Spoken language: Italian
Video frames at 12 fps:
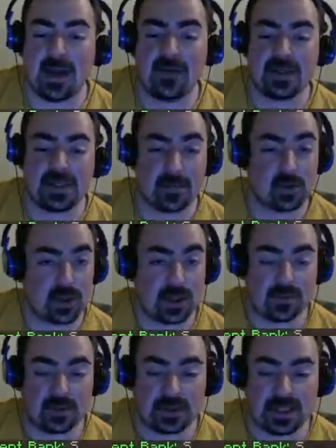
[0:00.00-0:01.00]
vi sia piaciuta
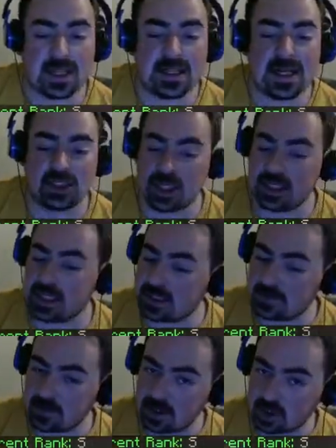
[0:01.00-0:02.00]
la puntata, lasciate
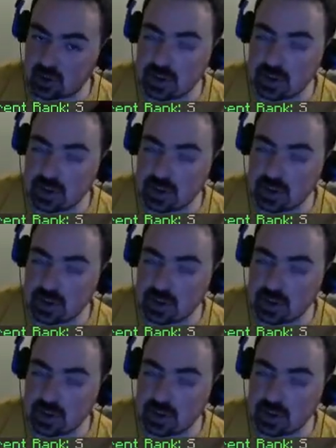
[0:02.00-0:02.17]
tanti pollicioni,